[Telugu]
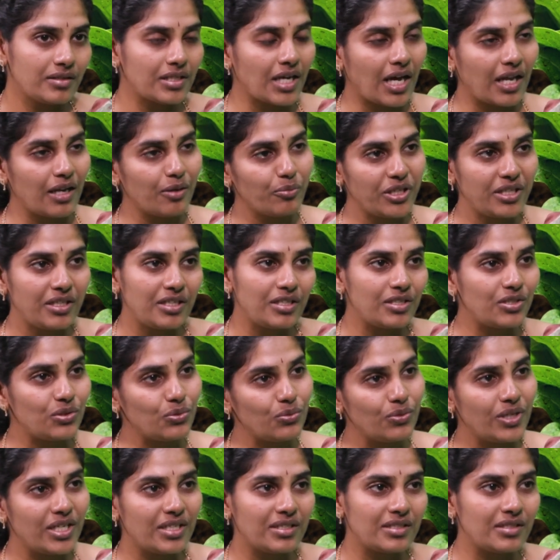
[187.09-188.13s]
చాలామంది
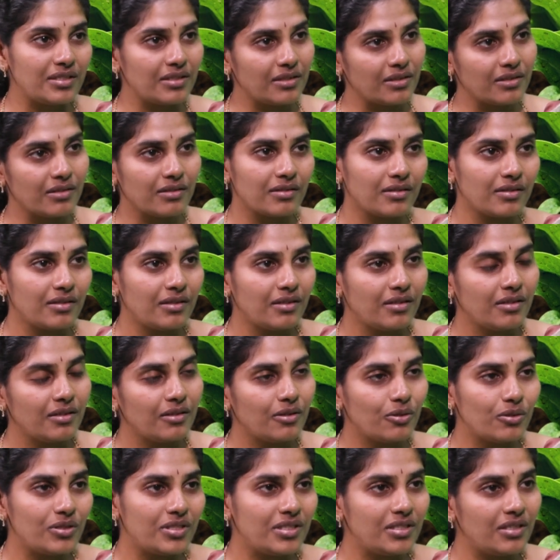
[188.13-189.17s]
స్టూడెంట్స్
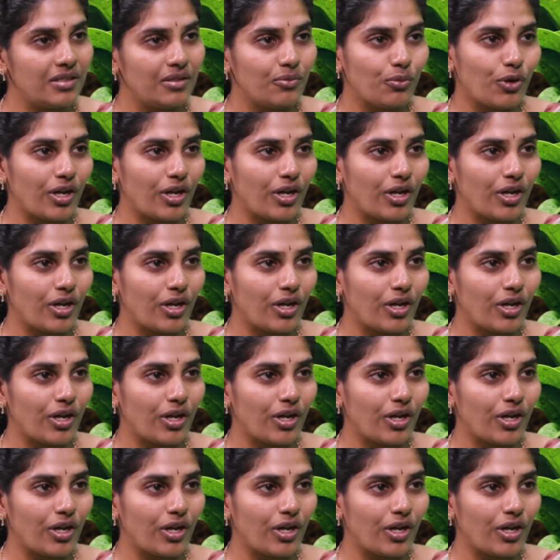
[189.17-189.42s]
వచ్చి